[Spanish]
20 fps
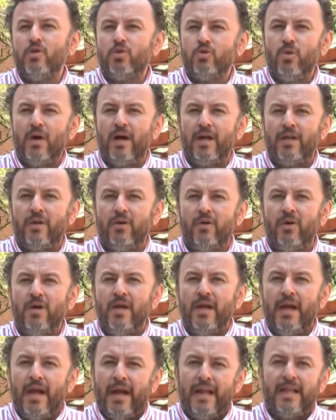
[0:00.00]
usuario
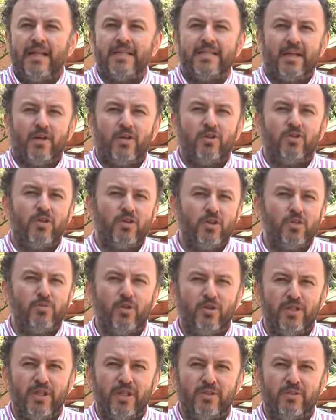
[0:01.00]
en el desarrollo de esos
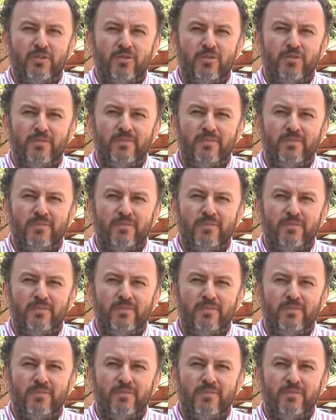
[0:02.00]
proyectos.